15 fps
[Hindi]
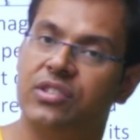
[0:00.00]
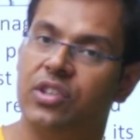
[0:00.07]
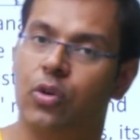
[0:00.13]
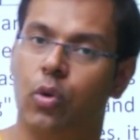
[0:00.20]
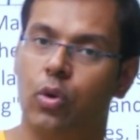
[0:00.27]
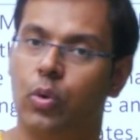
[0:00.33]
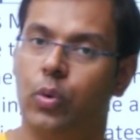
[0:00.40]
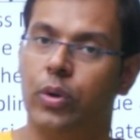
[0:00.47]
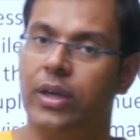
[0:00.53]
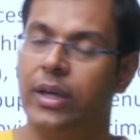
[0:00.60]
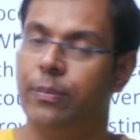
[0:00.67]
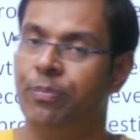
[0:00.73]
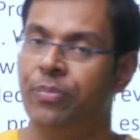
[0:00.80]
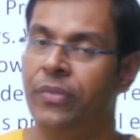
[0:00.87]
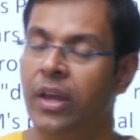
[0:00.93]
ग्रोथ हुई है
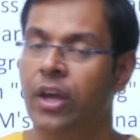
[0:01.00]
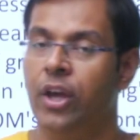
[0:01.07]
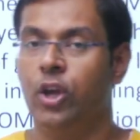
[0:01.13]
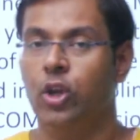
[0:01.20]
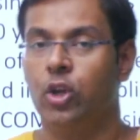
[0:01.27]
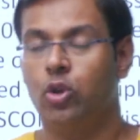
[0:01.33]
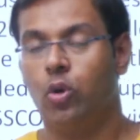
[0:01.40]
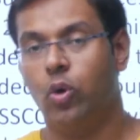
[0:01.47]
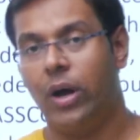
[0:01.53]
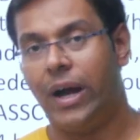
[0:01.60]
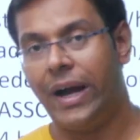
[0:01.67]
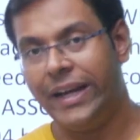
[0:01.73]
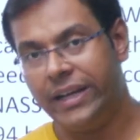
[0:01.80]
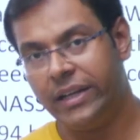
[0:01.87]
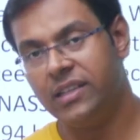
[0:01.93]
तो
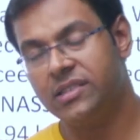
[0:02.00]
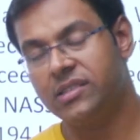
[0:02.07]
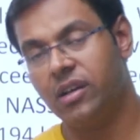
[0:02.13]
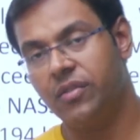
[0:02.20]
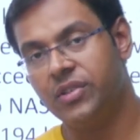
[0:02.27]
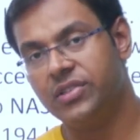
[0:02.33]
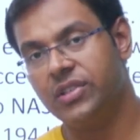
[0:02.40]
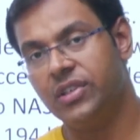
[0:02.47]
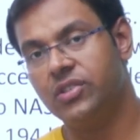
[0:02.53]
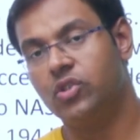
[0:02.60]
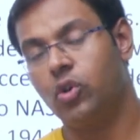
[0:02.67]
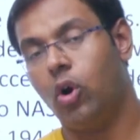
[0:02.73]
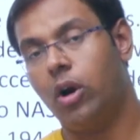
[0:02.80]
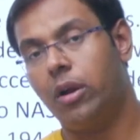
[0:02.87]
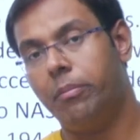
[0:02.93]
आईटी सर्विसेज
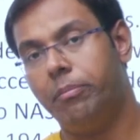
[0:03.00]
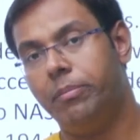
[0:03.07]
और